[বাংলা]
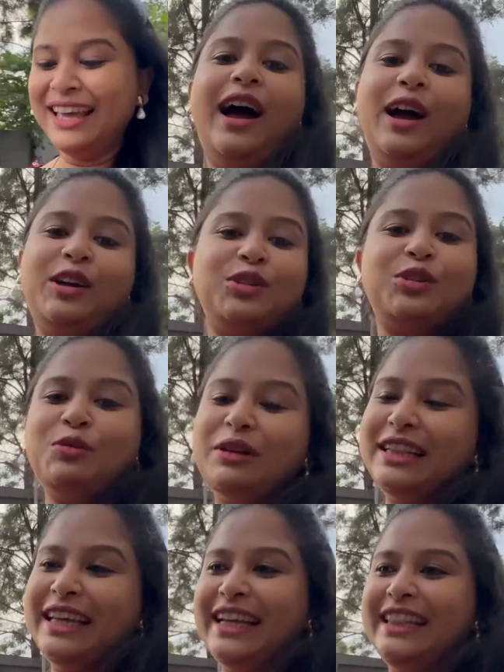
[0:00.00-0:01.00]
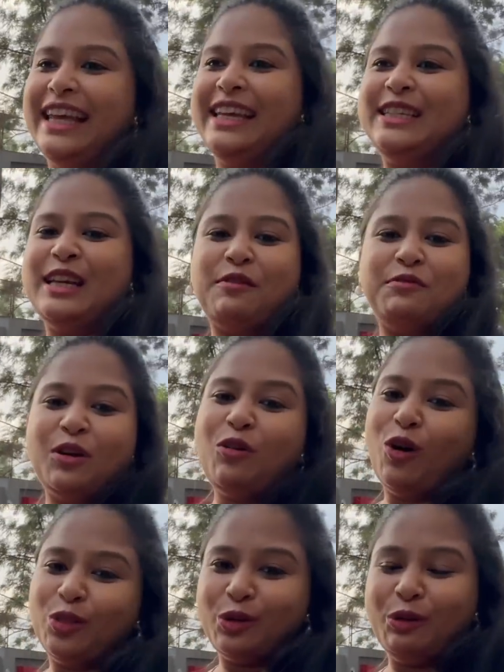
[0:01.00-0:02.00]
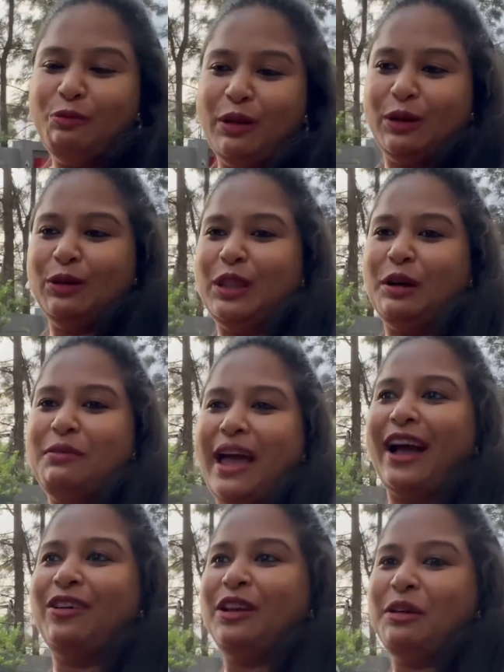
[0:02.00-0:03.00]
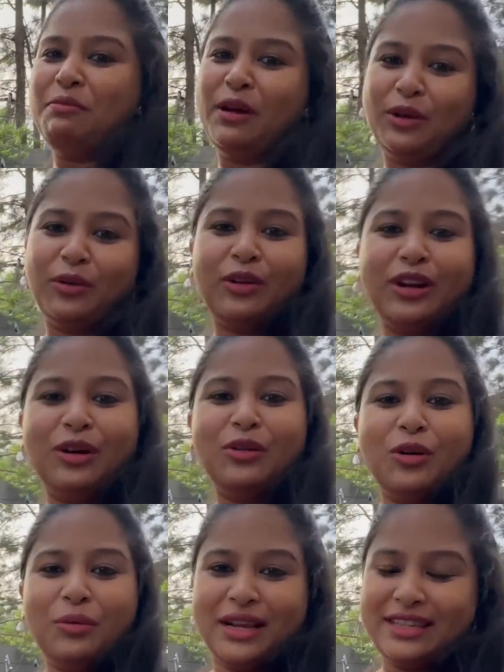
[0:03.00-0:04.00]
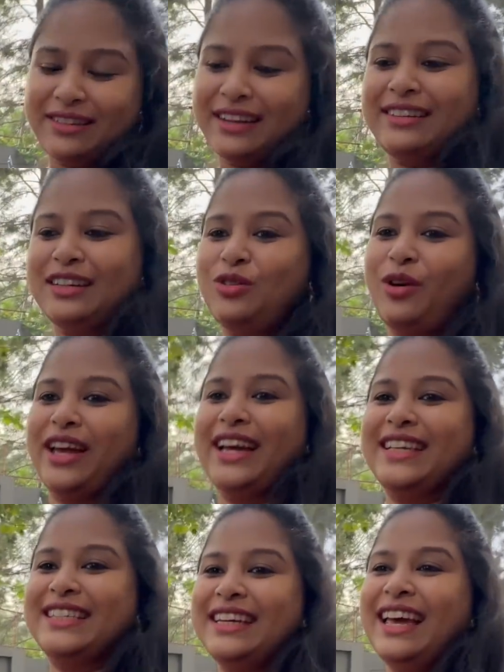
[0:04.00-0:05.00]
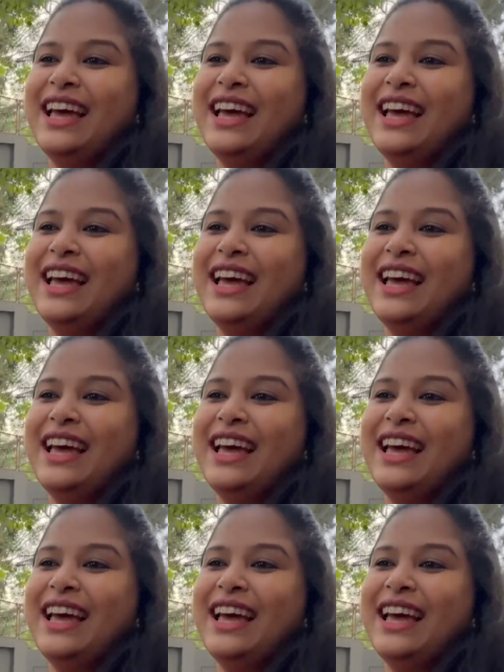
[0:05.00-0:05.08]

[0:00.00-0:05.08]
আগে তো তোমরা দেখতেই যে আমরা কত বেরোতাম এখন এই বেরোনোটাও খুব রেস্ট্রিক্টেড হয়ে গেছে